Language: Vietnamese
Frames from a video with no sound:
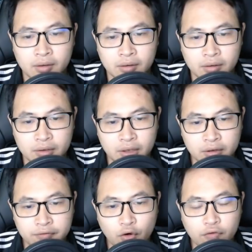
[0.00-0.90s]

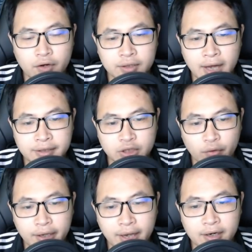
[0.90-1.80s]
nhưng phụ vương ta sau
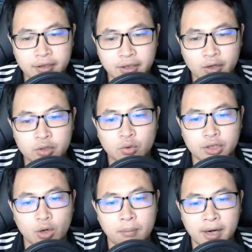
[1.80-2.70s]
khi nghe lời nói của
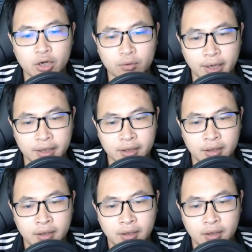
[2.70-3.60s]
tiểu ma đầu này
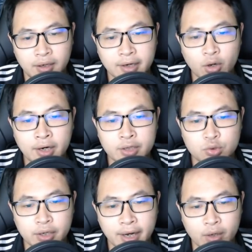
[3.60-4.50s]
lại nói là
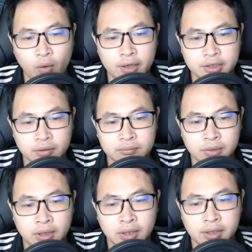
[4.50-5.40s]
chuyện này quan trọng,
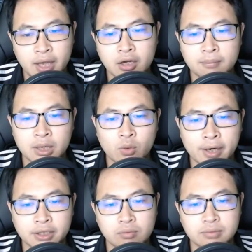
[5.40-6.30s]
nên người bên ngoài
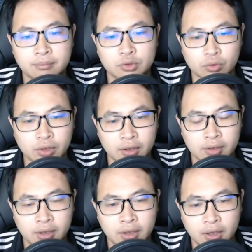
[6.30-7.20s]
không làm chủ được,
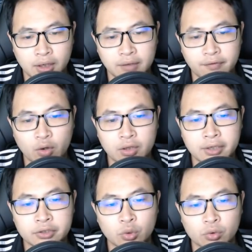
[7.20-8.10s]
cần phải có
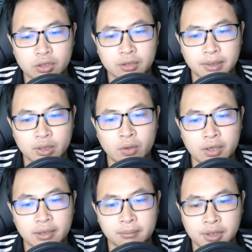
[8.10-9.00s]
thần chủ tự mình quyết
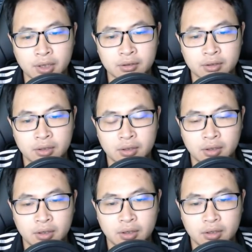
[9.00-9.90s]
định mới được.
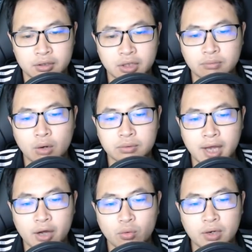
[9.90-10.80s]
Trong lòng
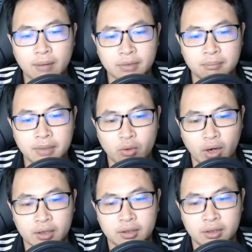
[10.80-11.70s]
ta cũng cảm thấy mê
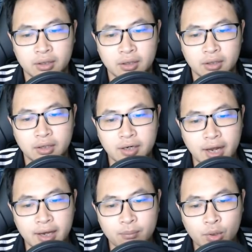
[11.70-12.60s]
hoặc, lần
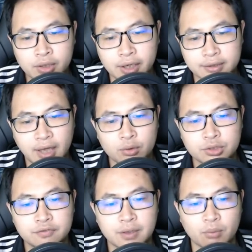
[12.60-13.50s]
này muốn thỉnh giáo
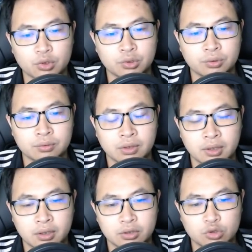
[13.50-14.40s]
chư vị một chút,
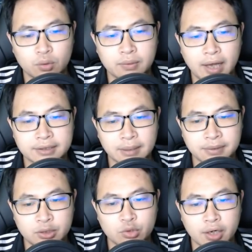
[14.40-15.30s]
giúp ta xem
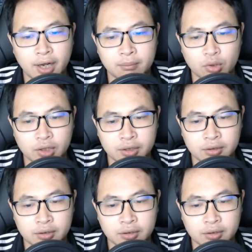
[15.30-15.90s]
xét chuyện này một lượt.